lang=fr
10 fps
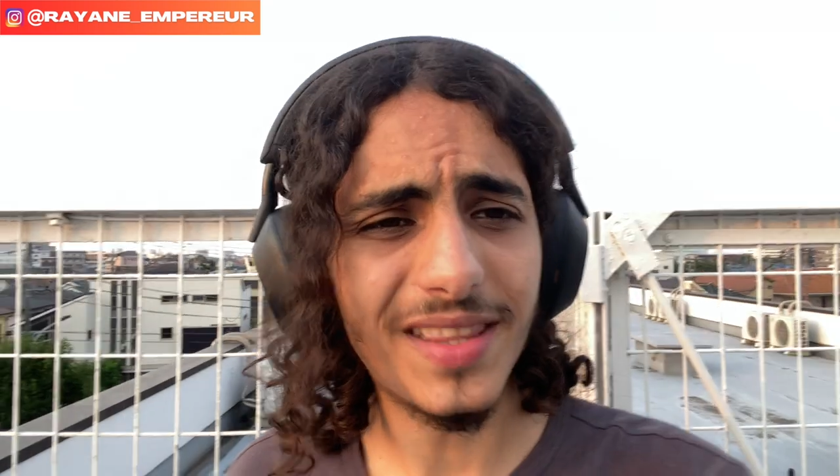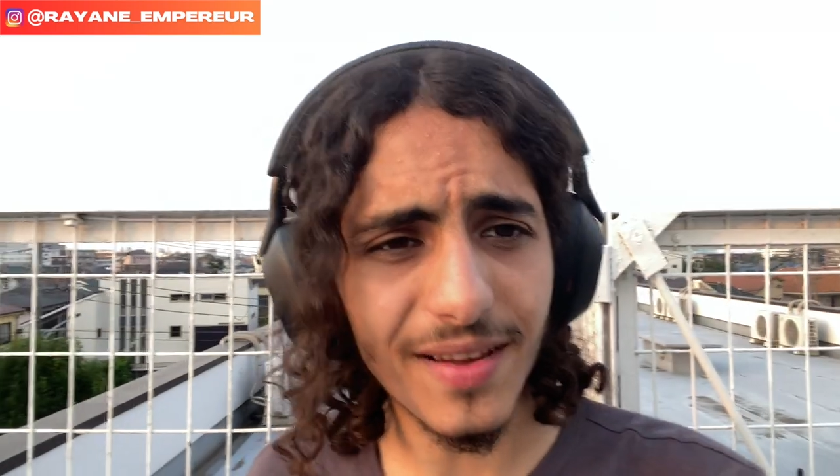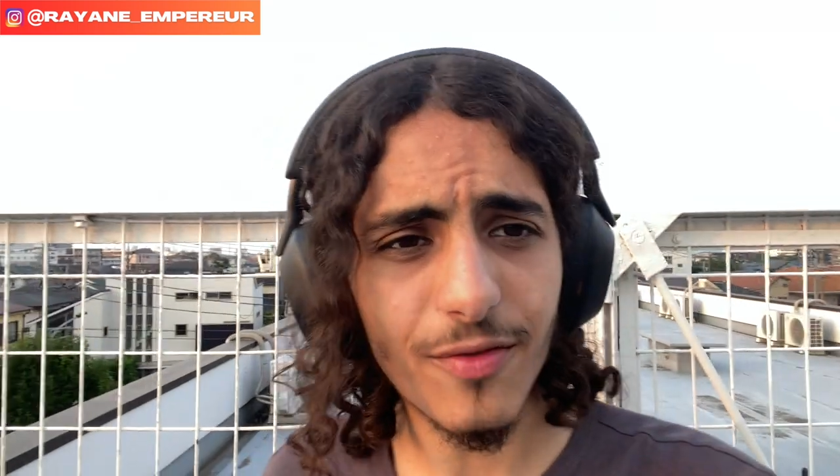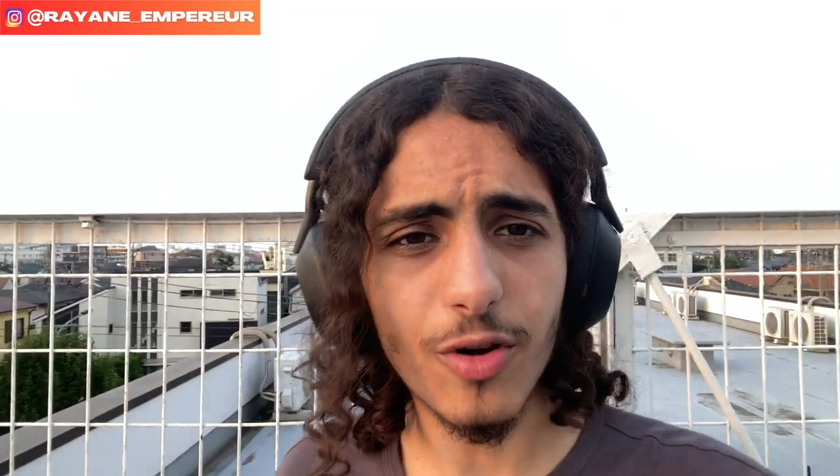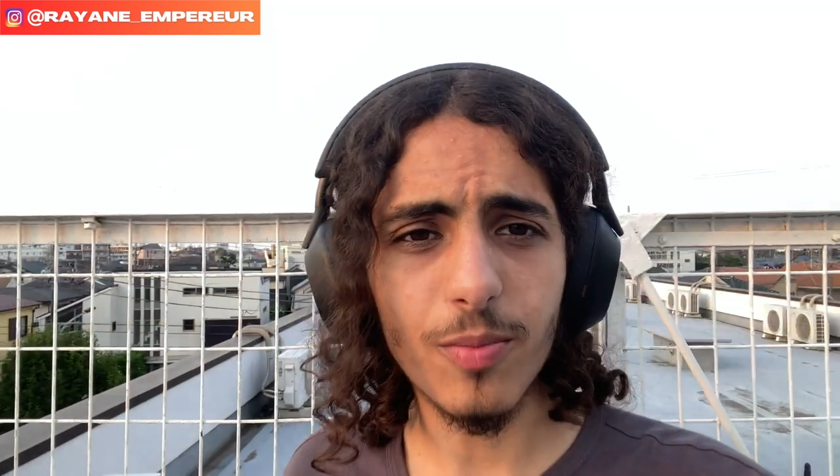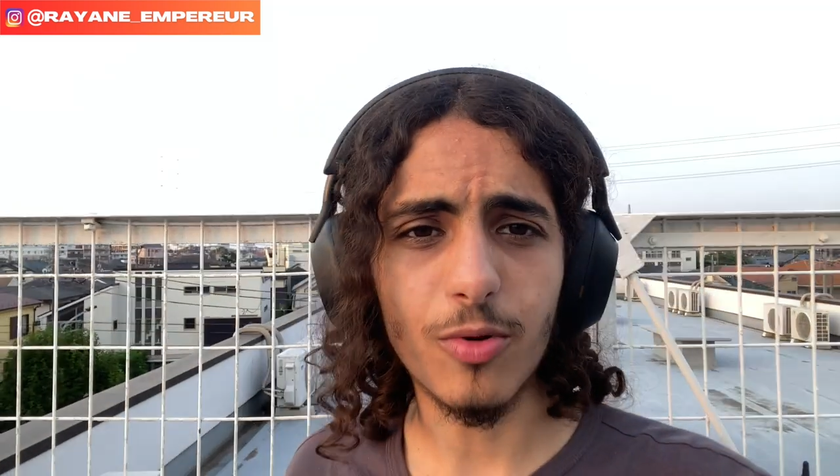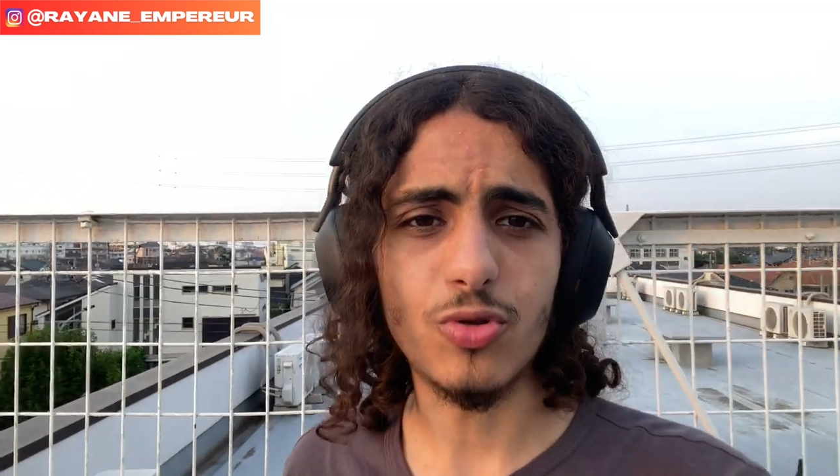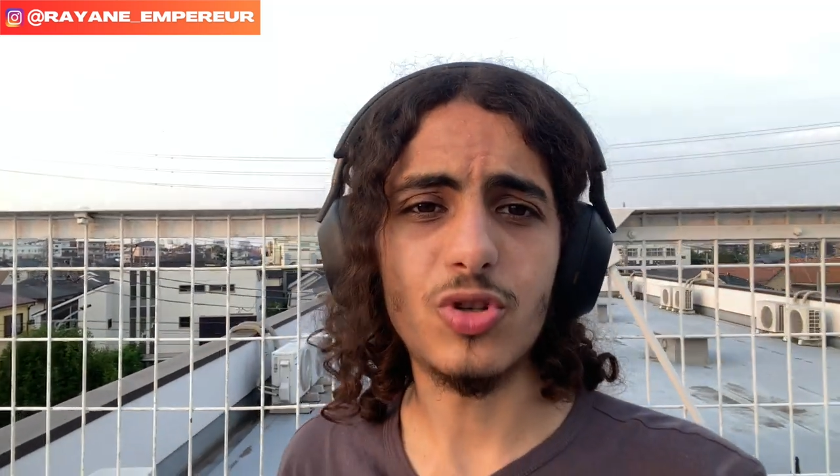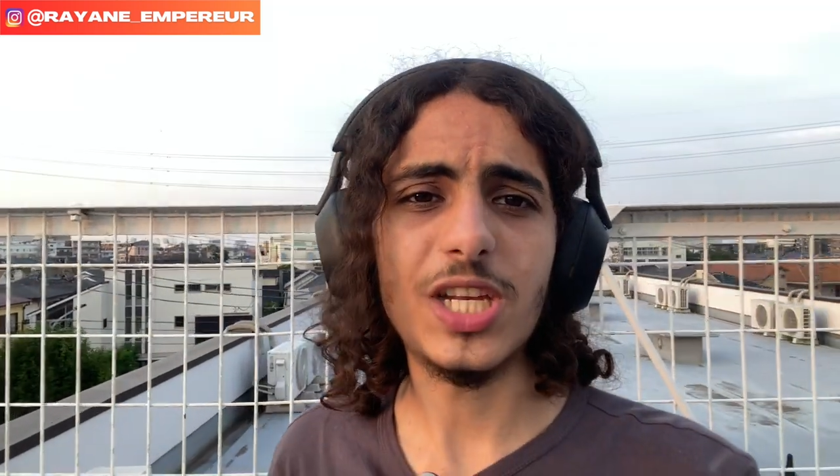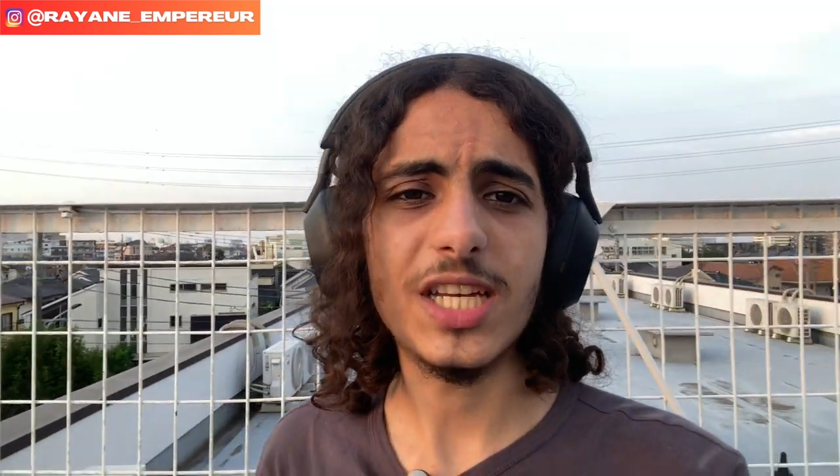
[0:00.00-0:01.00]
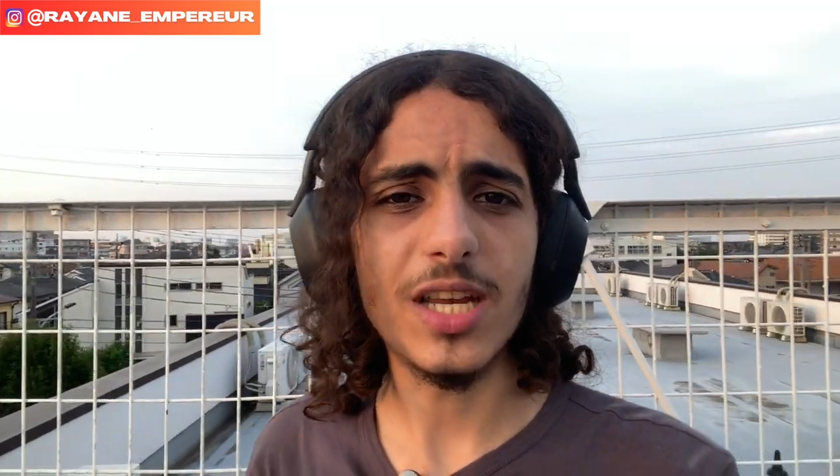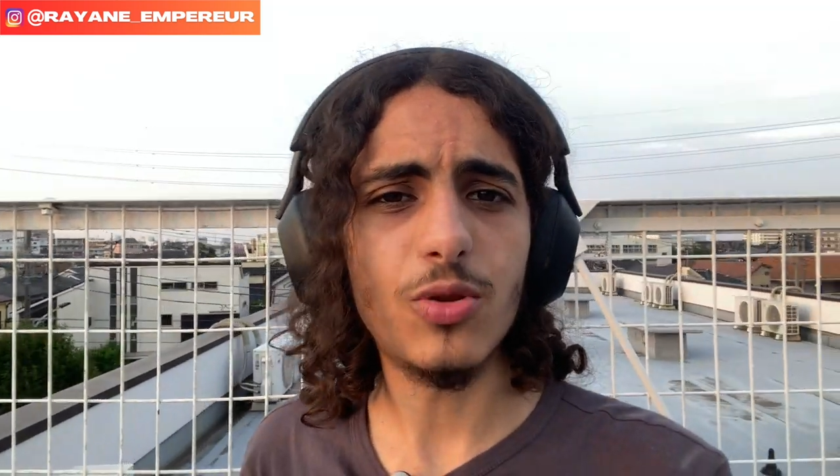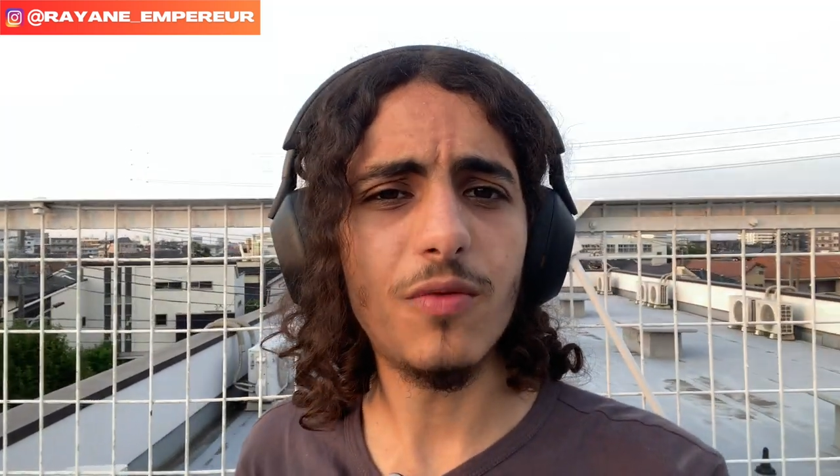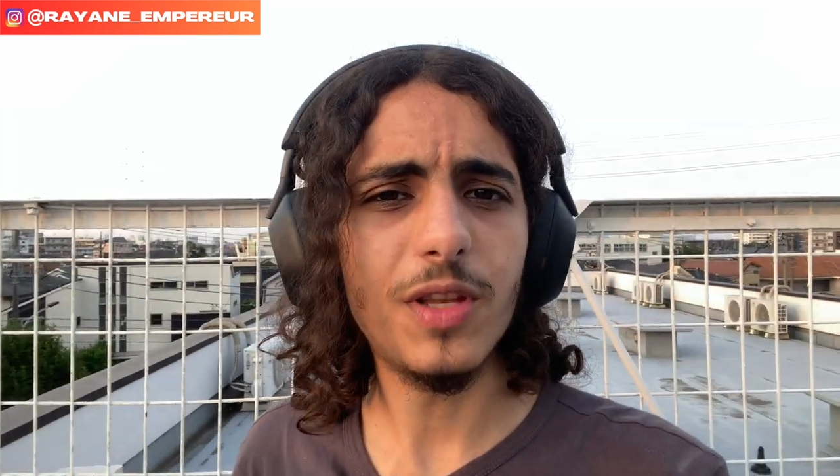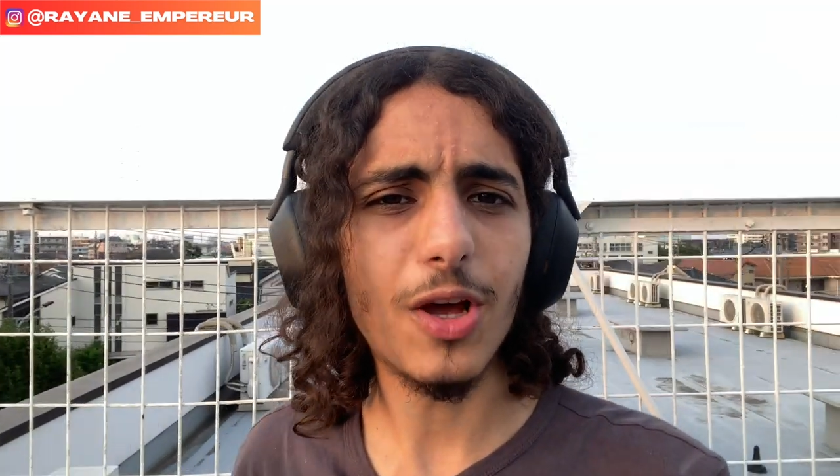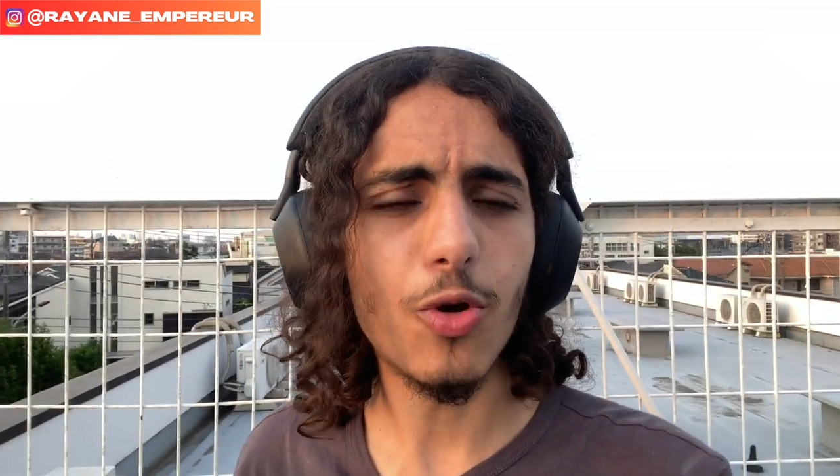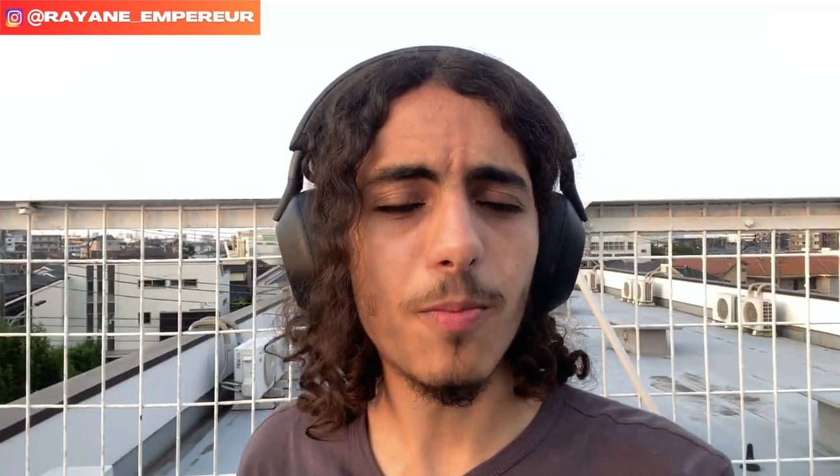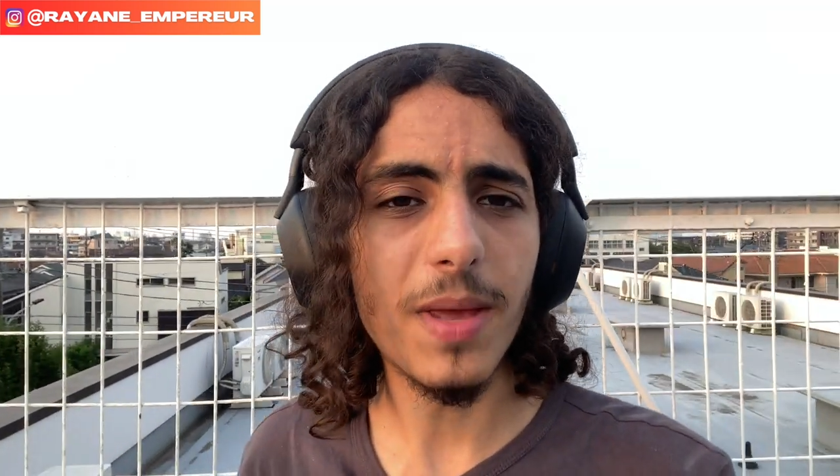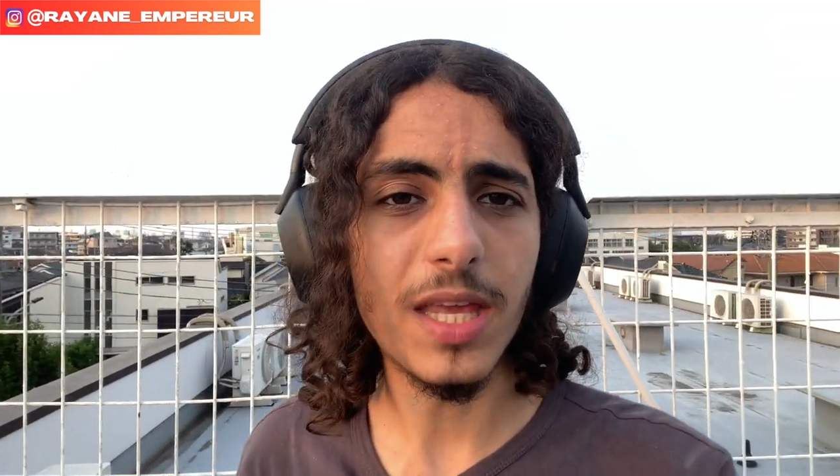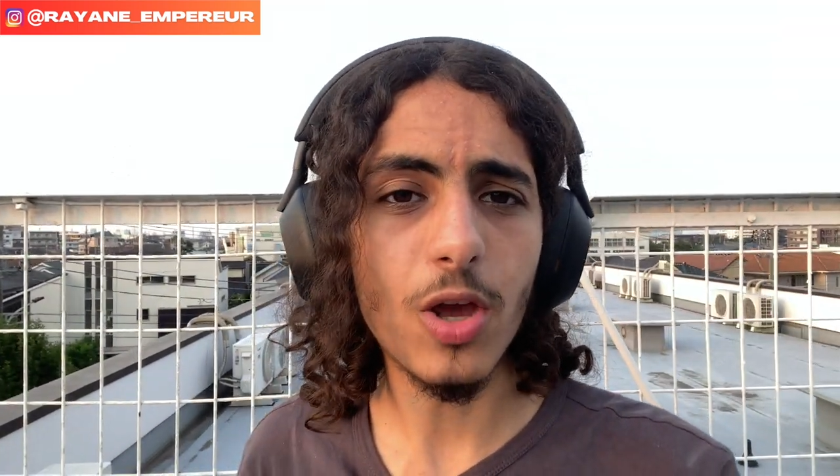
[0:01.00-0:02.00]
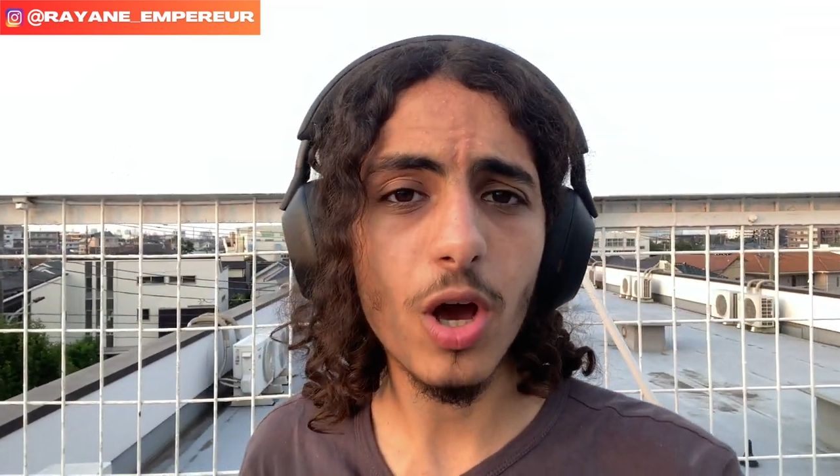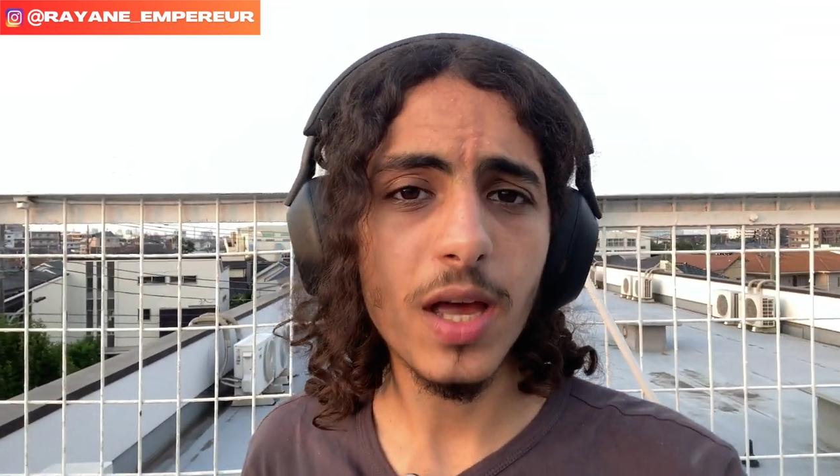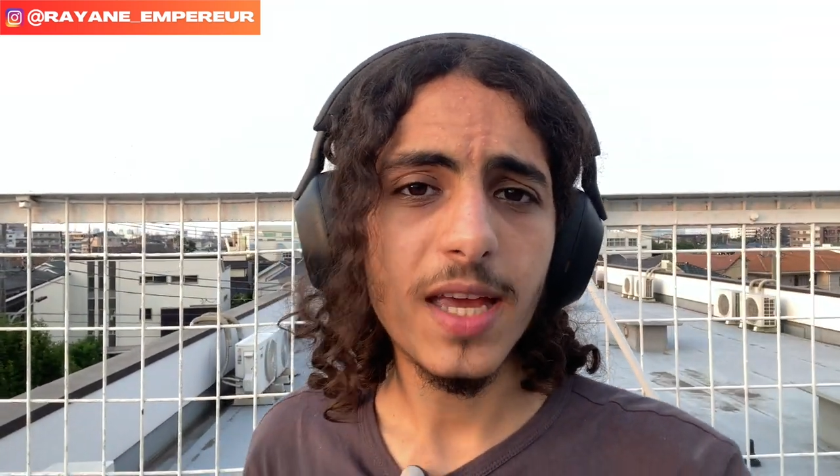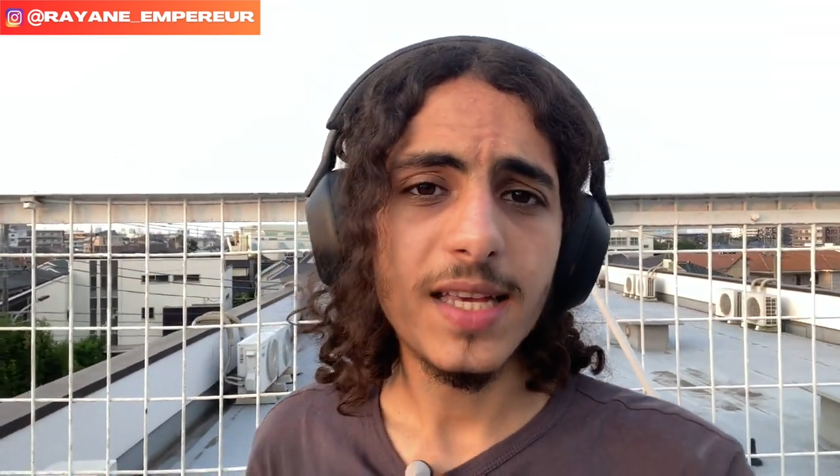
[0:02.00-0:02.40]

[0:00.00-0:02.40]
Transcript: développes, quand tu cherches à devenir le meilleur,